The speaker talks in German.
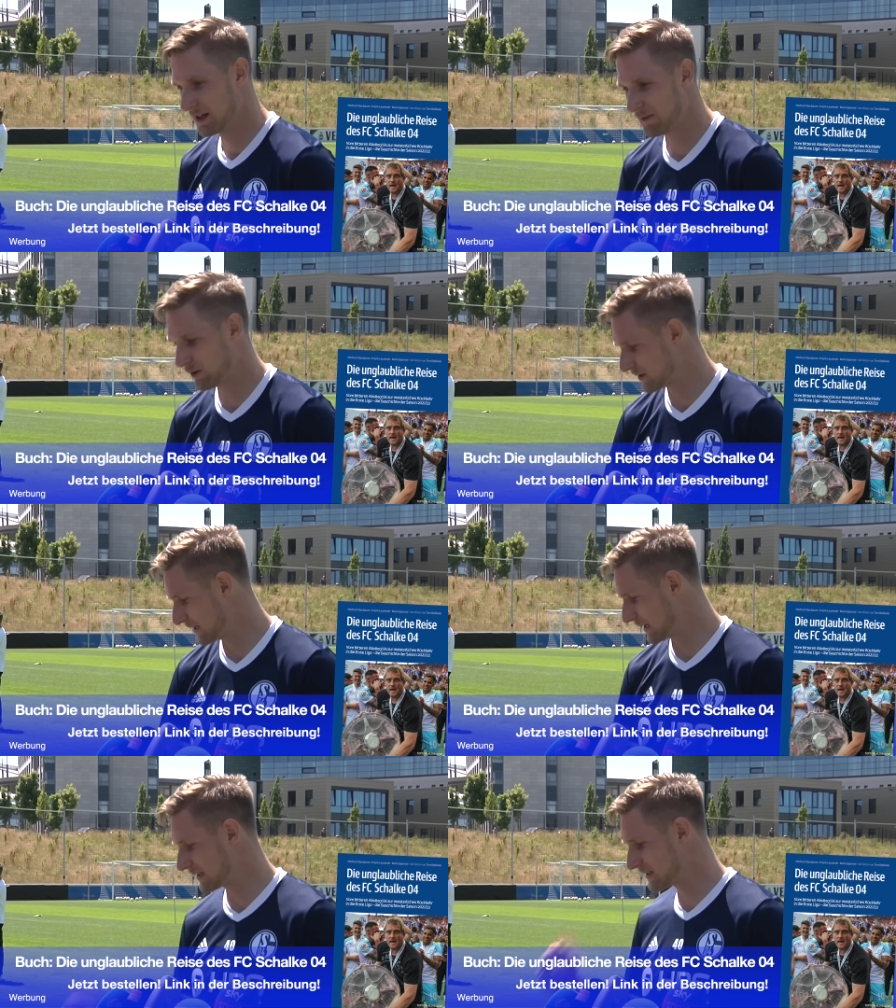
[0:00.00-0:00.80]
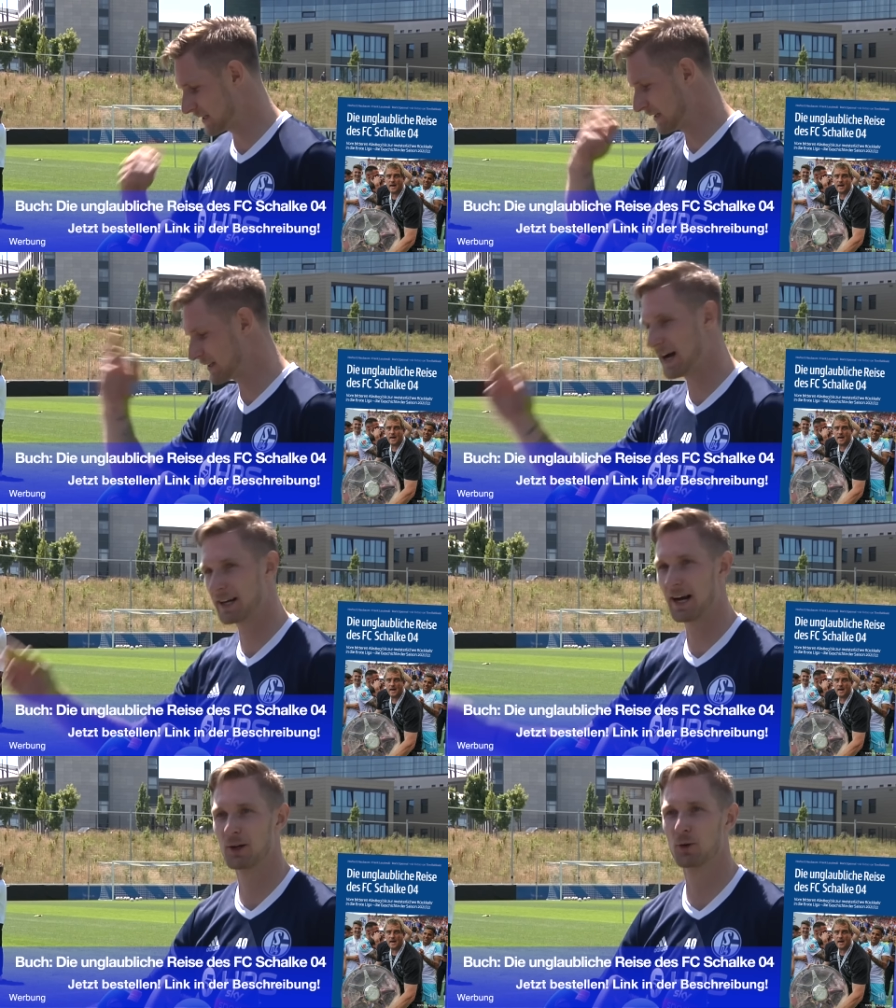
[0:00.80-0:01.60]
der vor circa zehn
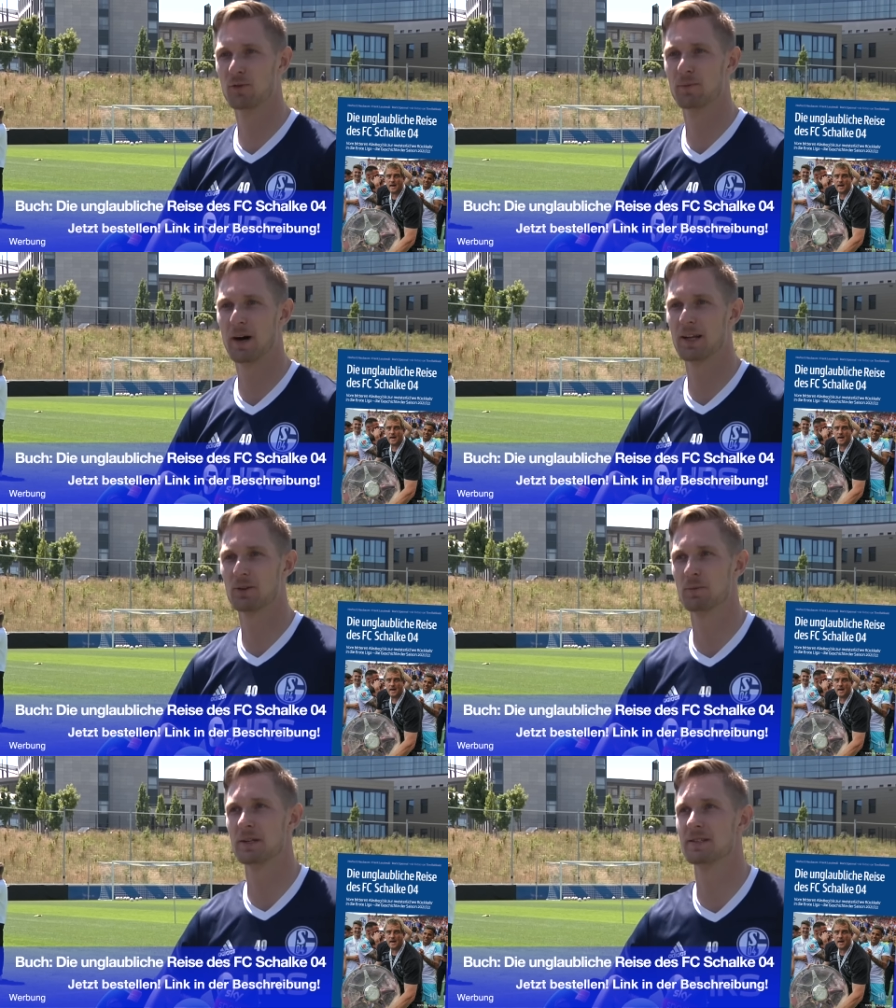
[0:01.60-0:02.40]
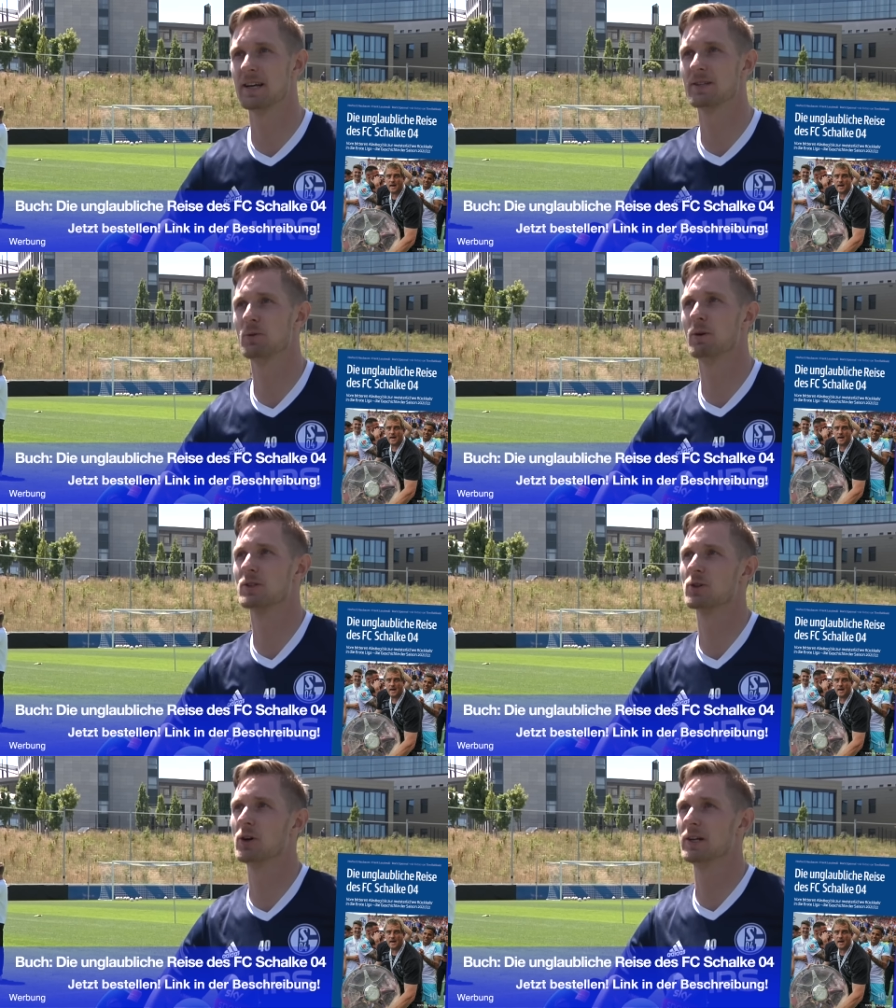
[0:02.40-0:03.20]
Tagen angerufen hat und mich sehr, sehr
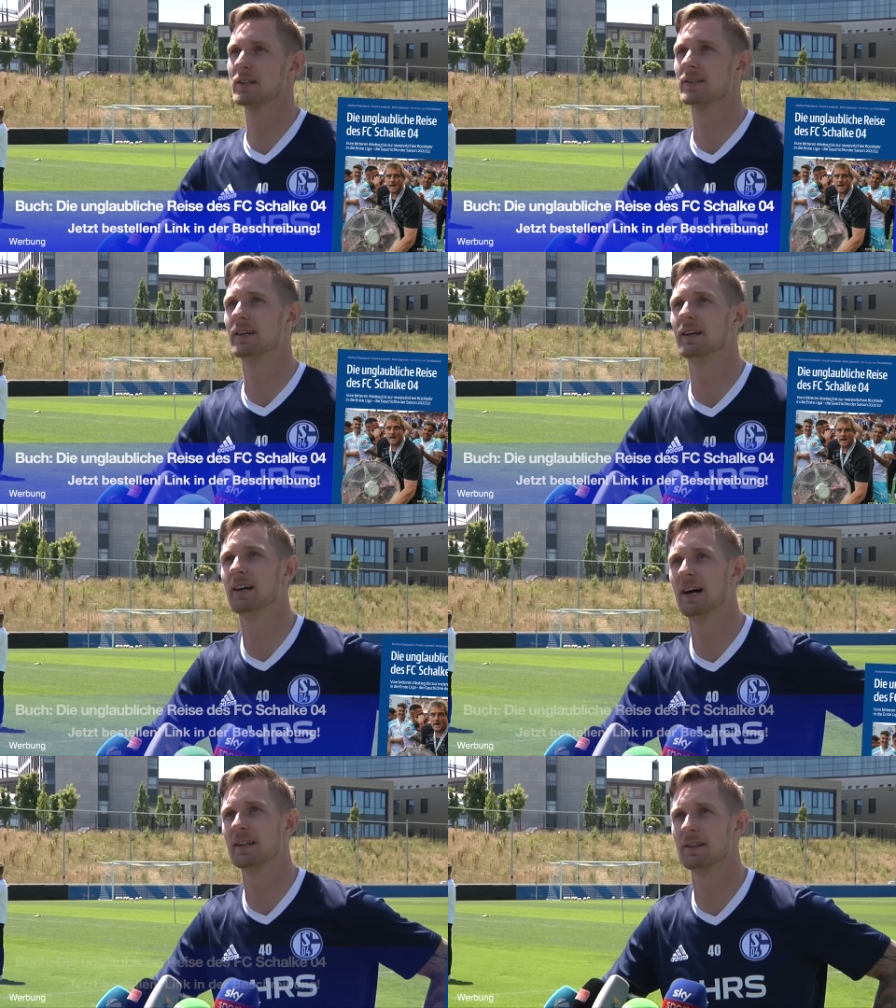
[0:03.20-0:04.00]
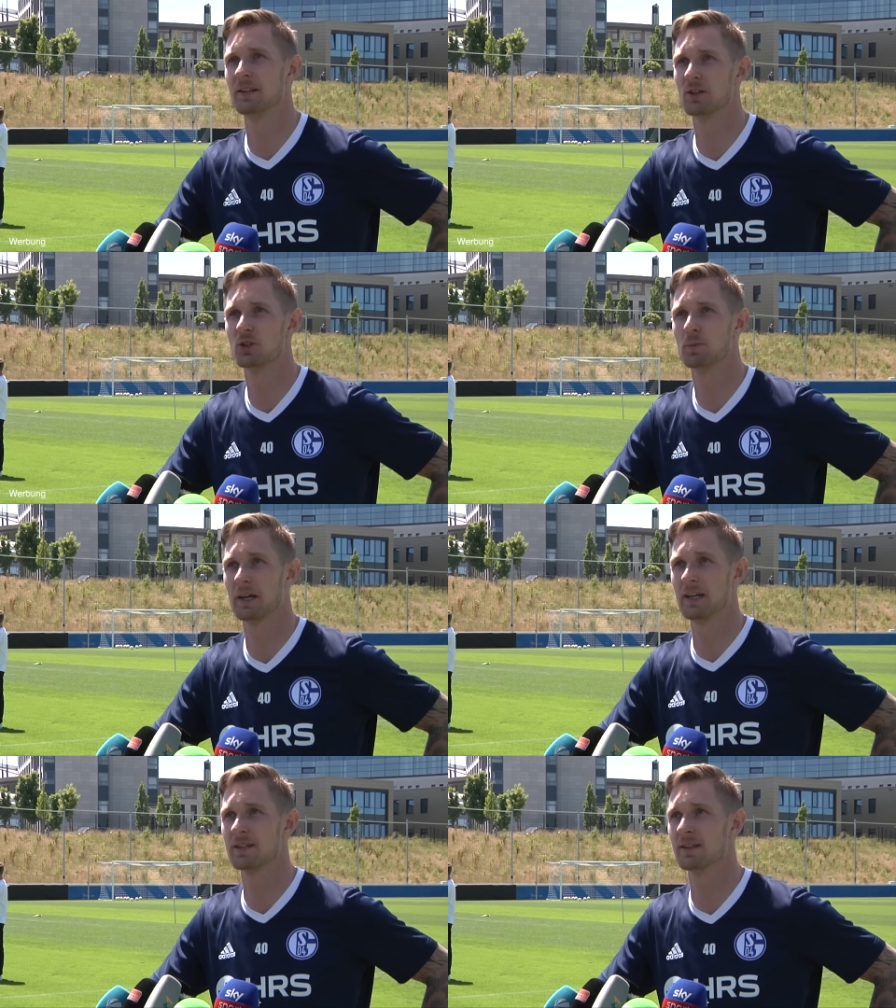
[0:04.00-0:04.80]
überzeugt äh, hat in den
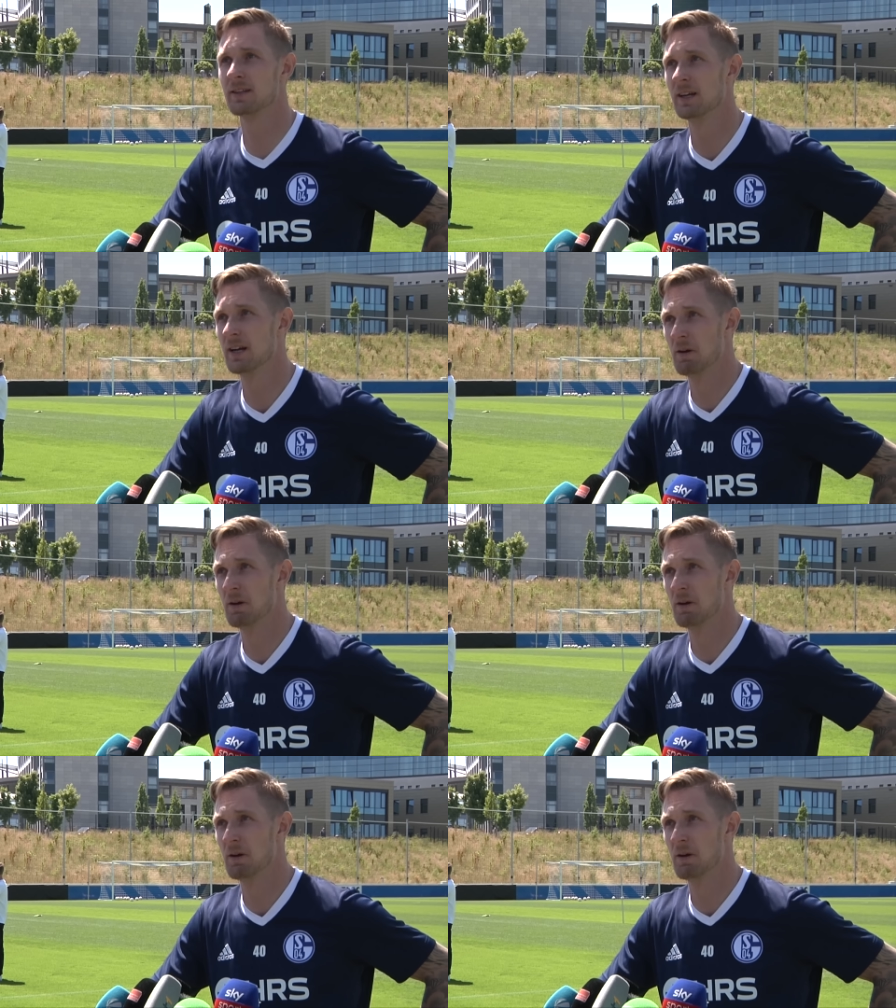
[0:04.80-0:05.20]
Gesprächen